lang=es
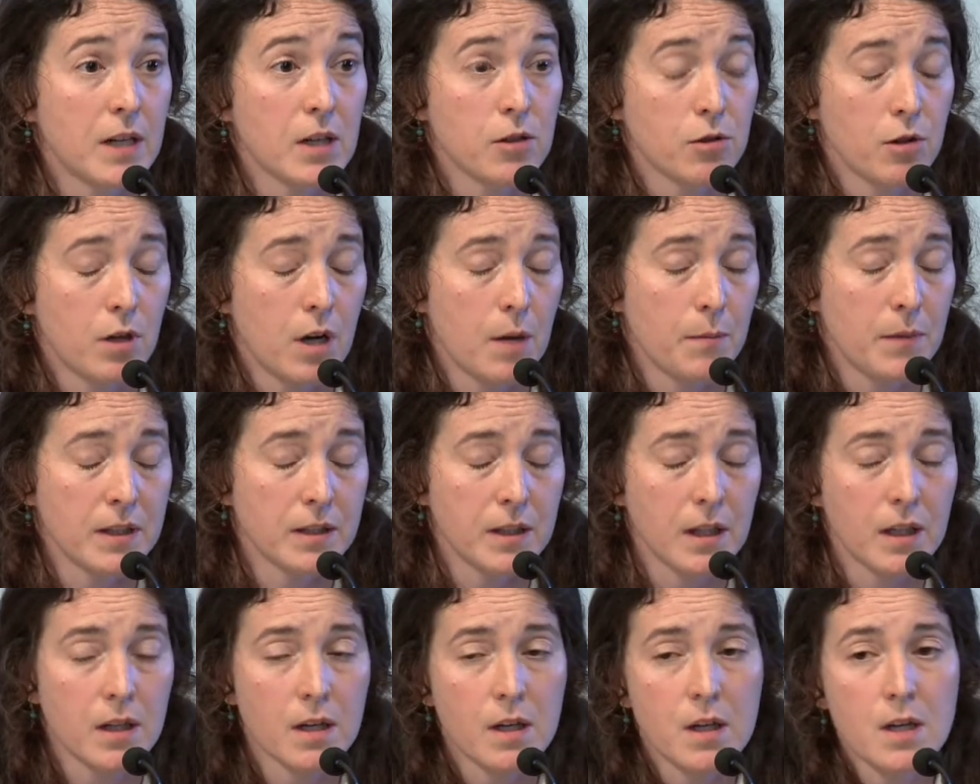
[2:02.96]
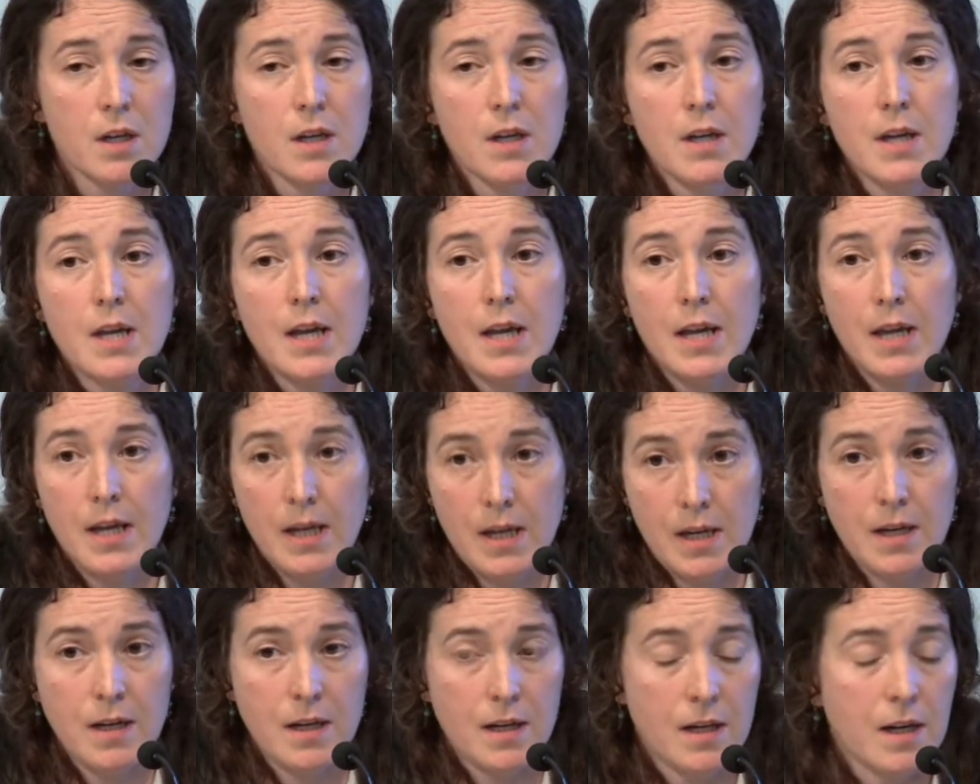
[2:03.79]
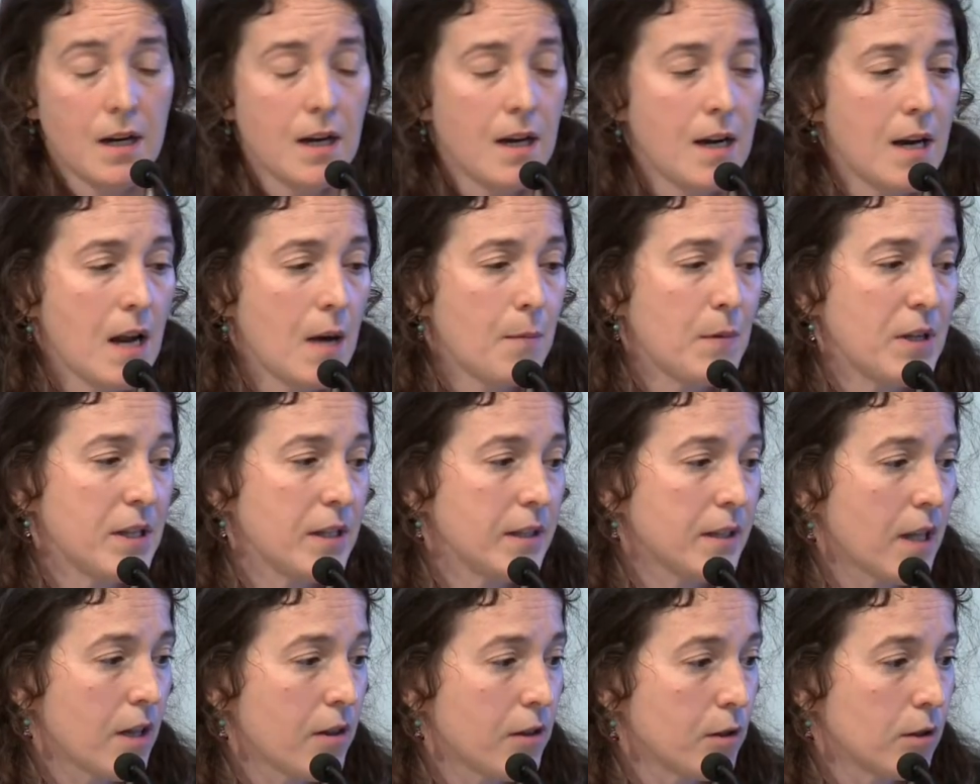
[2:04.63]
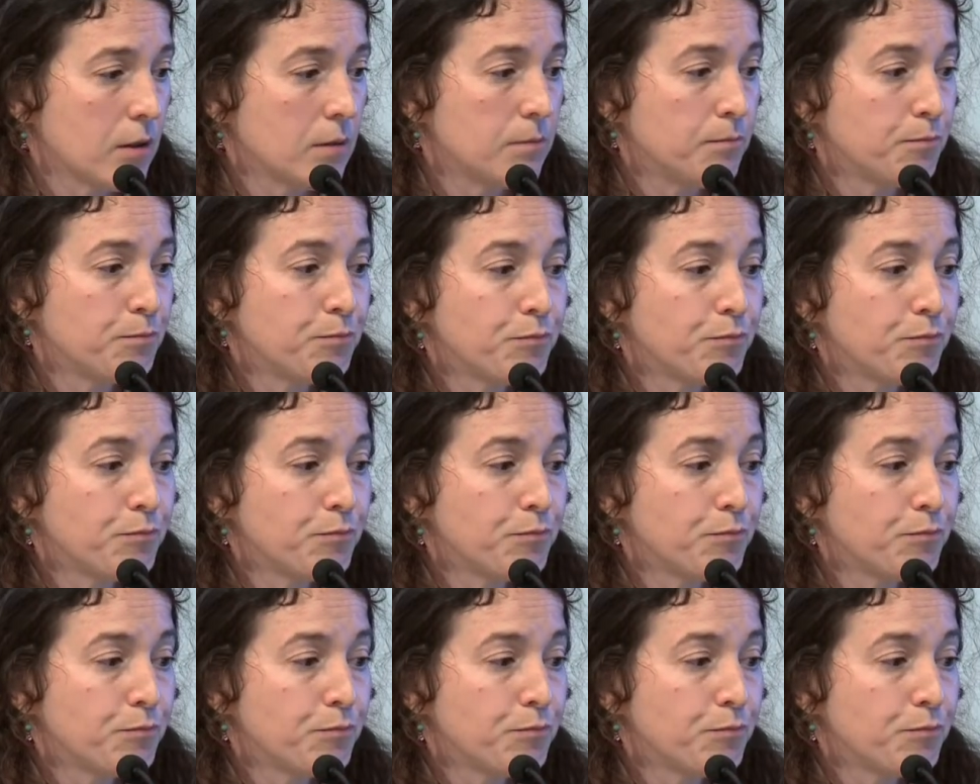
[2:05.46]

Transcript: solamente en, la meditación.